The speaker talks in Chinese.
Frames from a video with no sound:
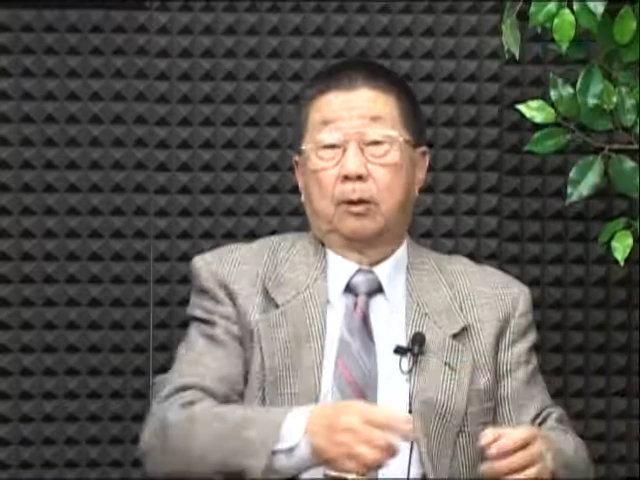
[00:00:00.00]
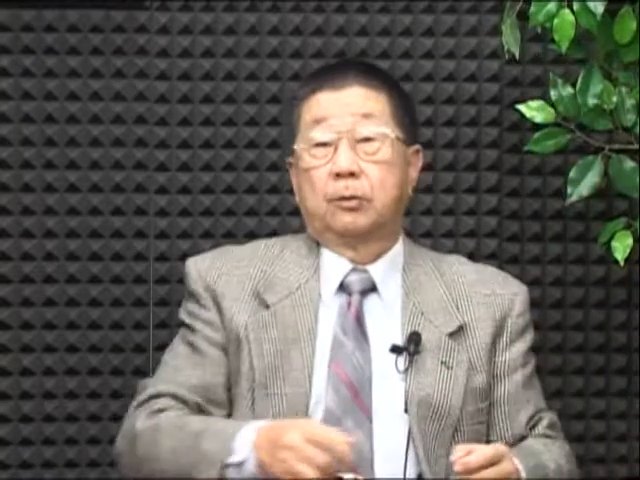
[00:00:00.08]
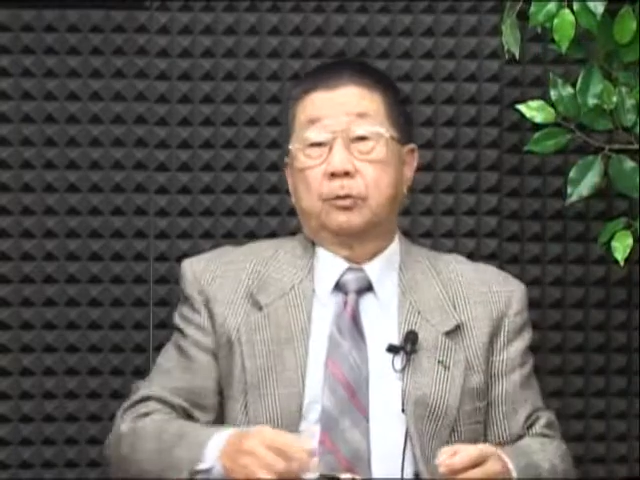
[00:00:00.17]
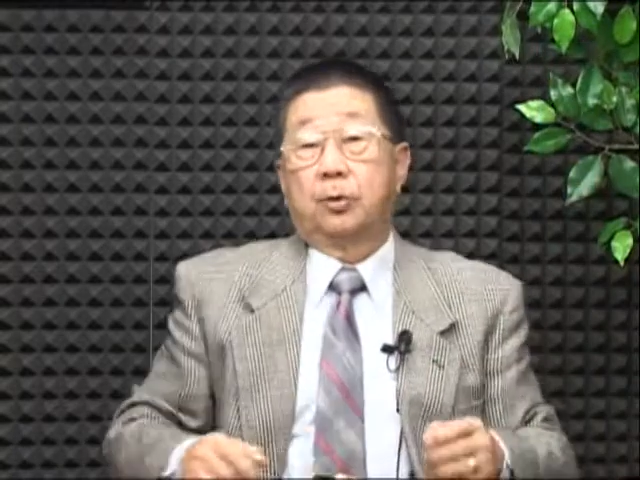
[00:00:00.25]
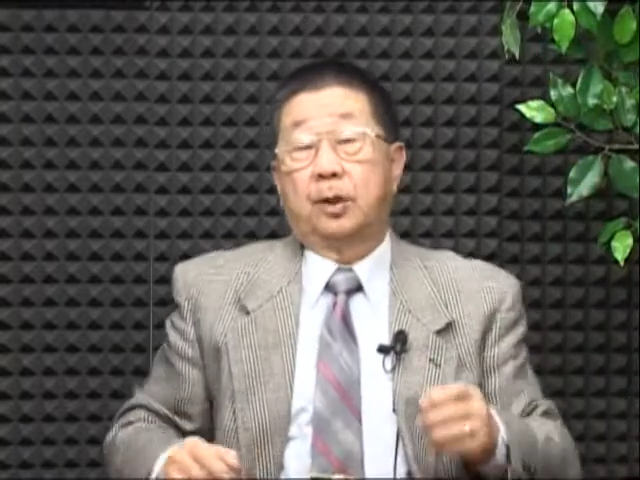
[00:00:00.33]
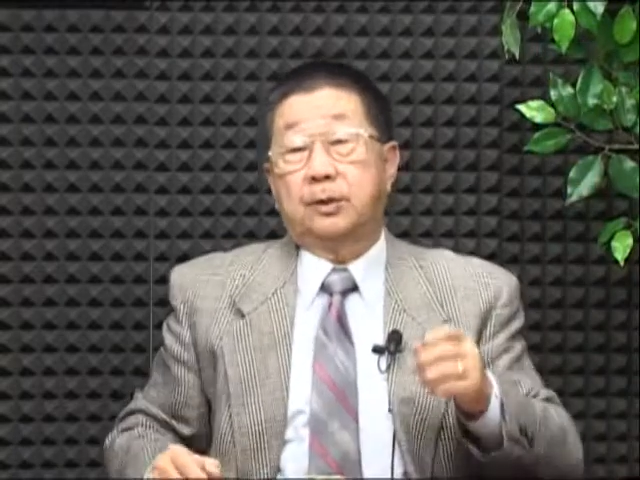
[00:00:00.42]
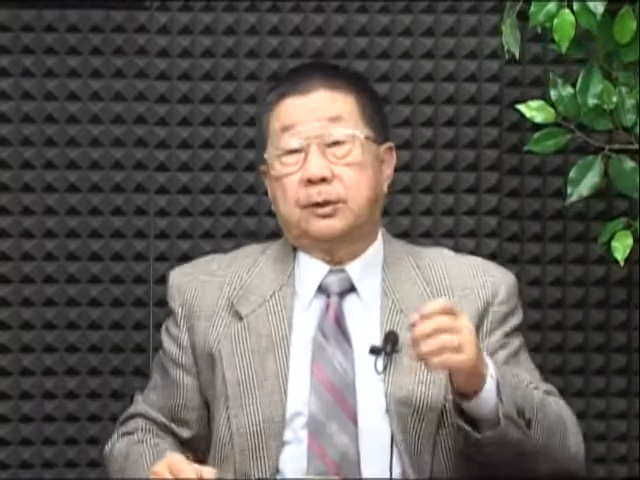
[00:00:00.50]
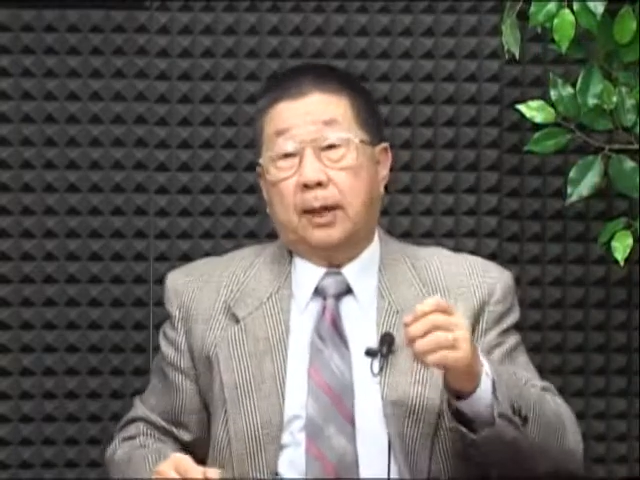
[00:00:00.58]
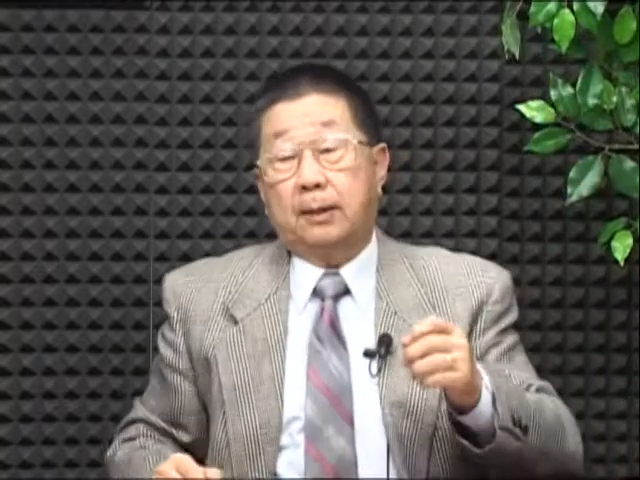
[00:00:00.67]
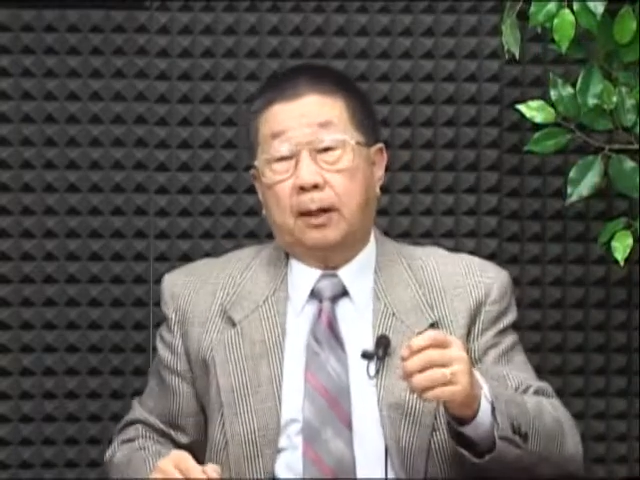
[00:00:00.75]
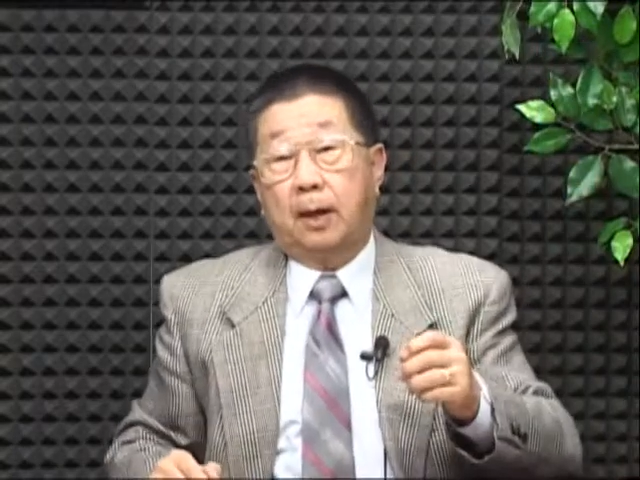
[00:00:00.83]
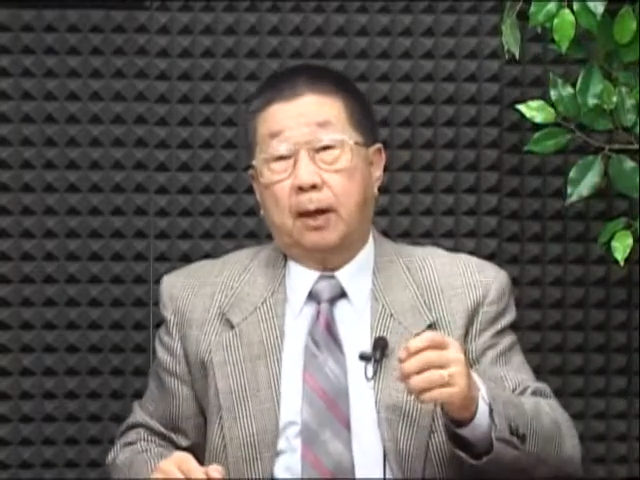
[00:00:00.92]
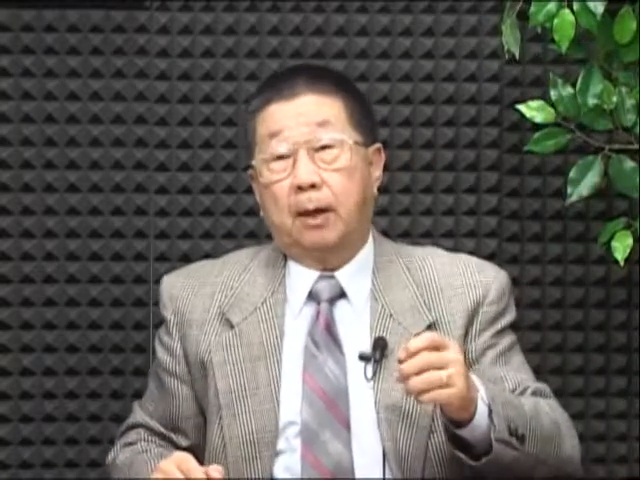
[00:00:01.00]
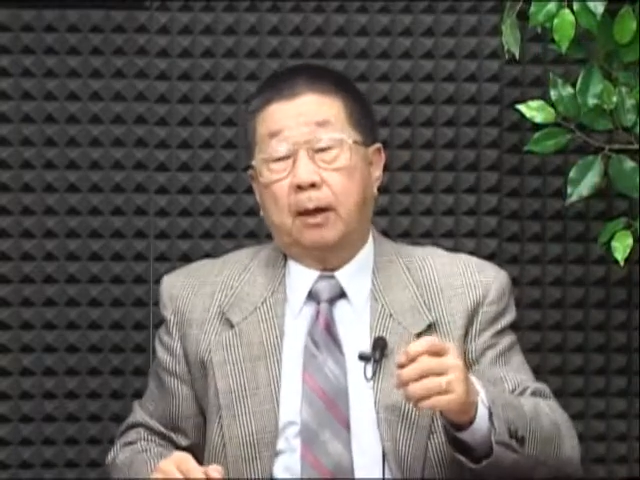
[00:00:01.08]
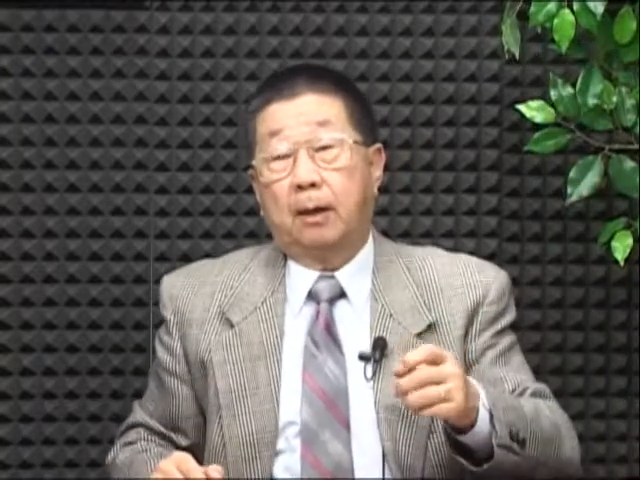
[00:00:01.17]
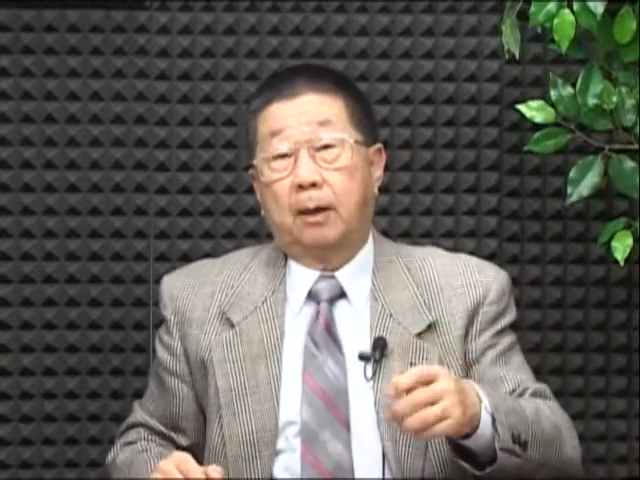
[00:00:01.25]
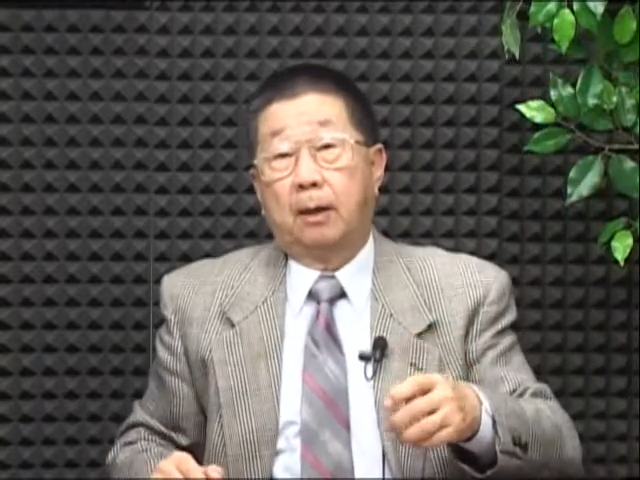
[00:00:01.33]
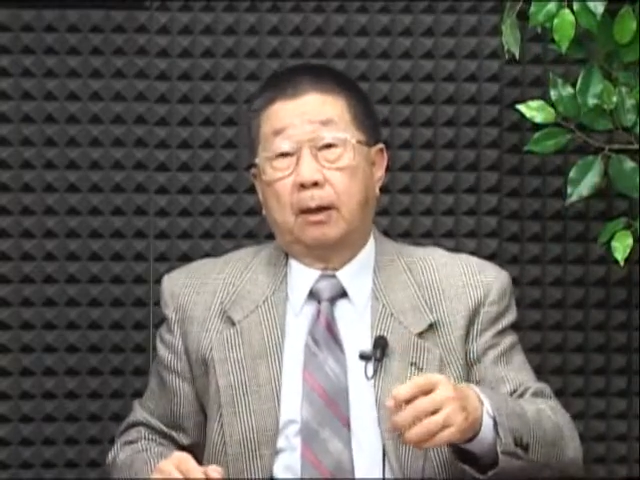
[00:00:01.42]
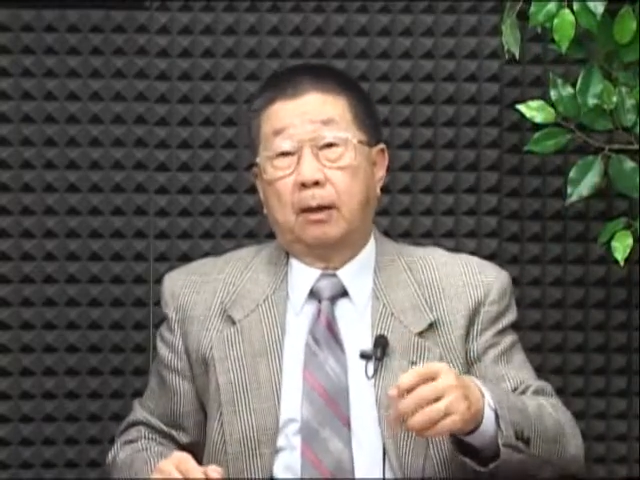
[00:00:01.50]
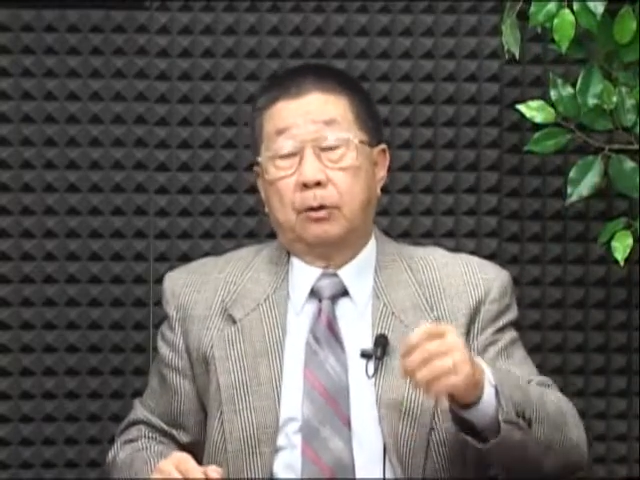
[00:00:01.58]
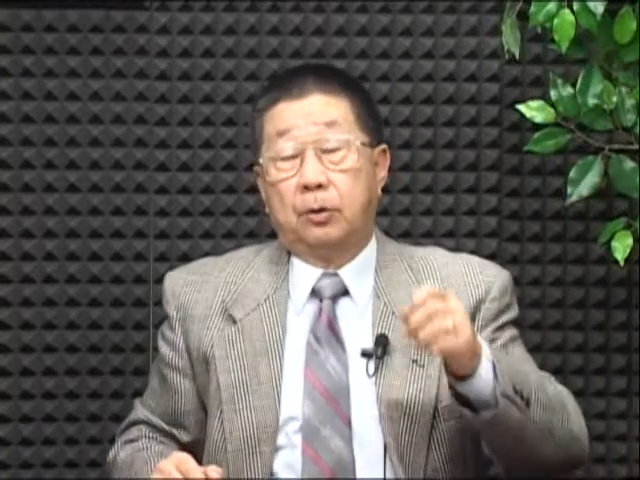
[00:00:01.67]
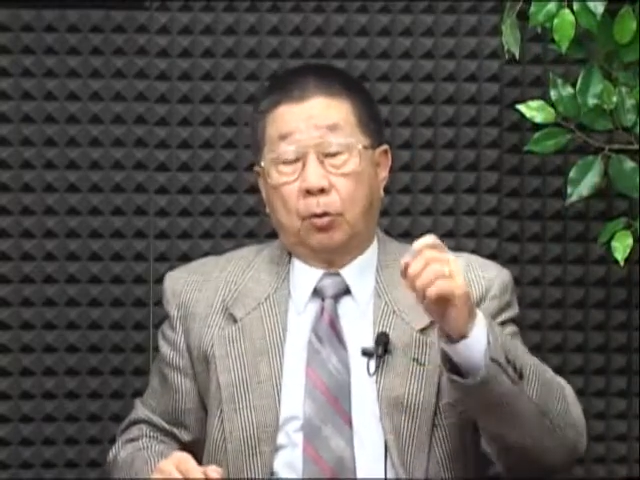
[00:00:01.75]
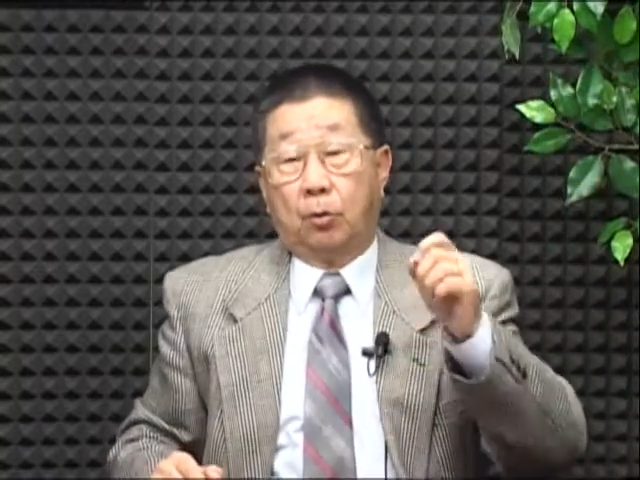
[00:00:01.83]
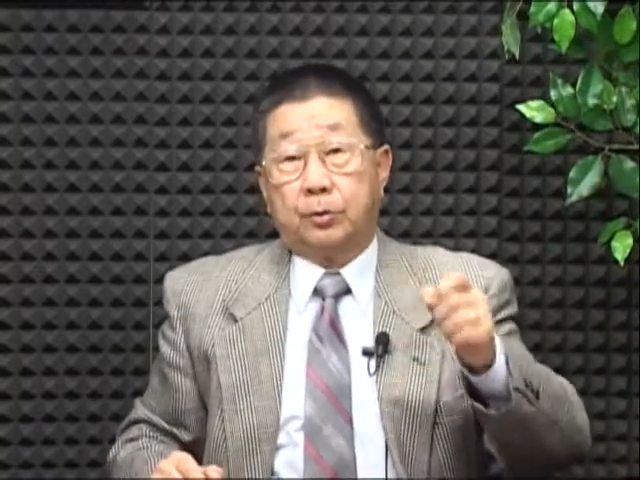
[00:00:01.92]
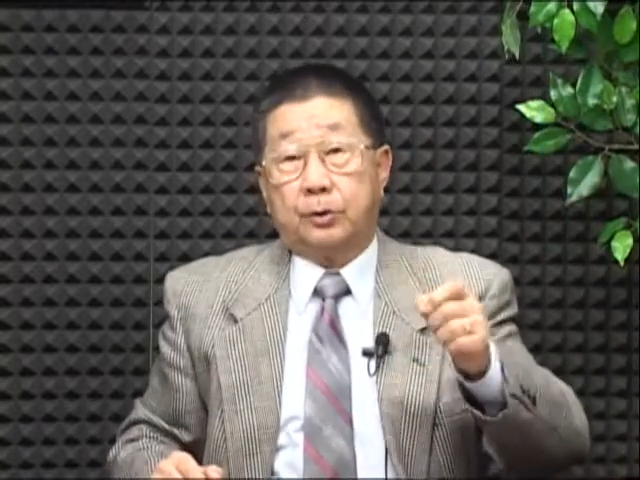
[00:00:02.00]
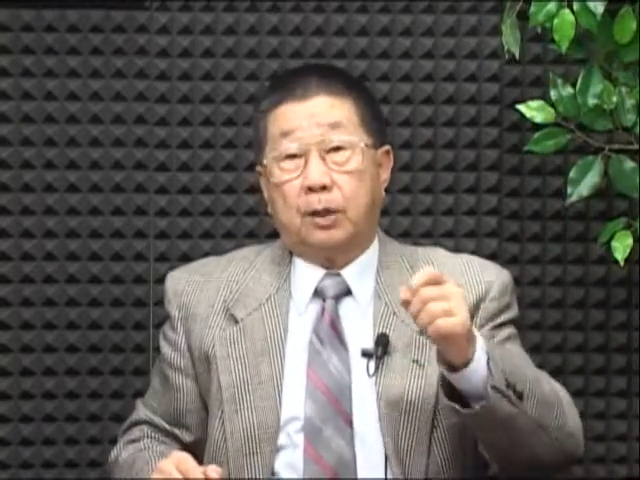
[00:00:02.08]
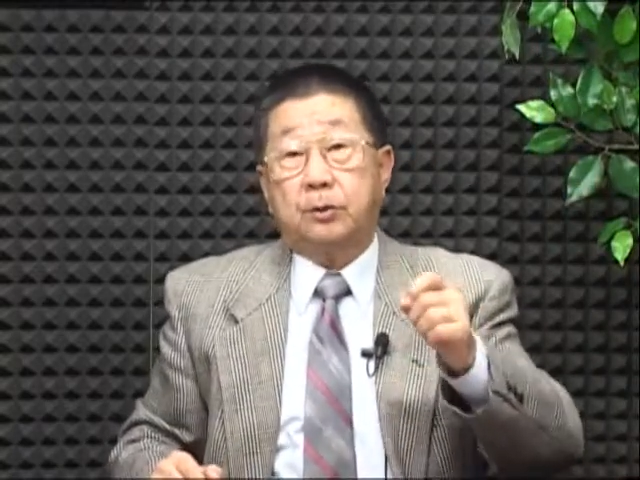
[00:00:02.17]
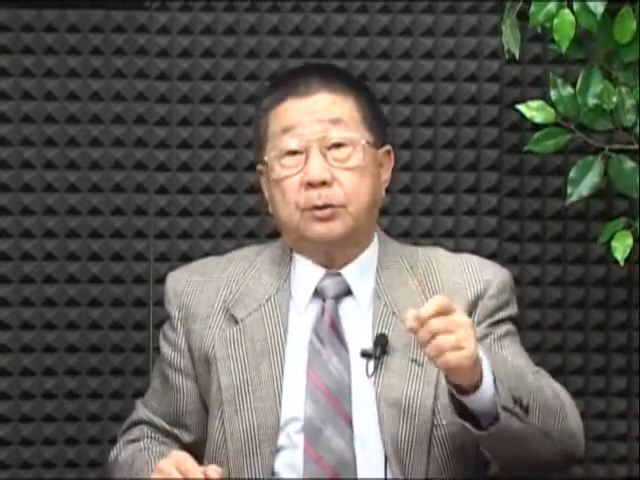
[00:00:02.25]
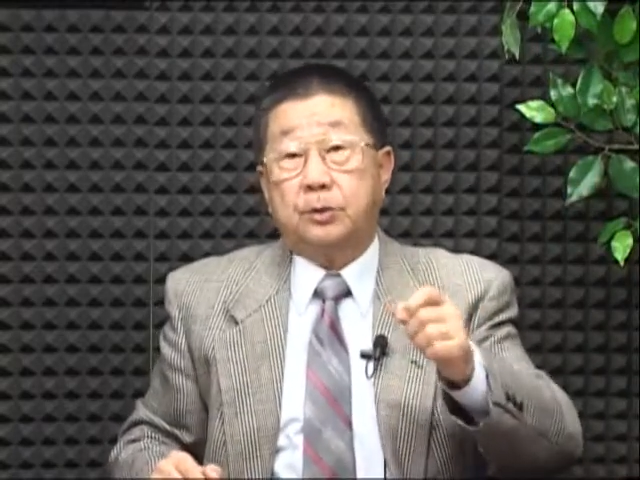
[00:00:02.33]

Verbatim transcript: 所以在她有生